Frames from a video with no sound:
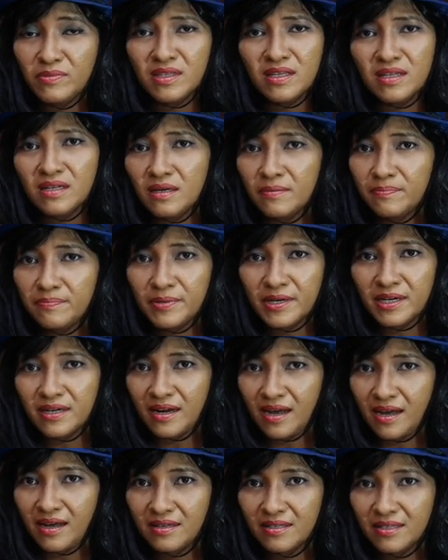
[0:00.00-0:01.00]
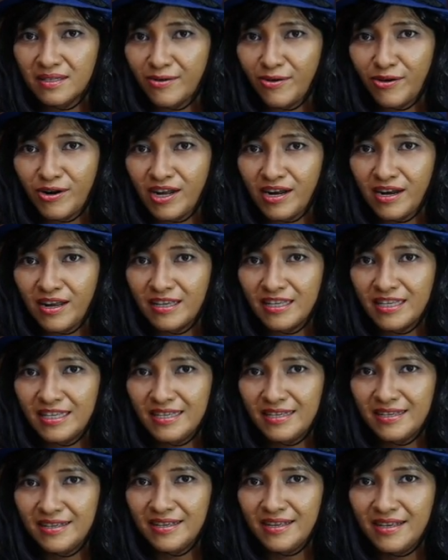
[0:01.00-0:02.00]
tidak pernah sekolah
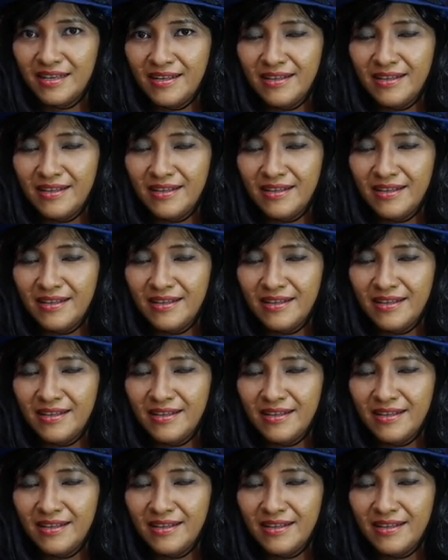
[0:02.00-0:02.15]
lagi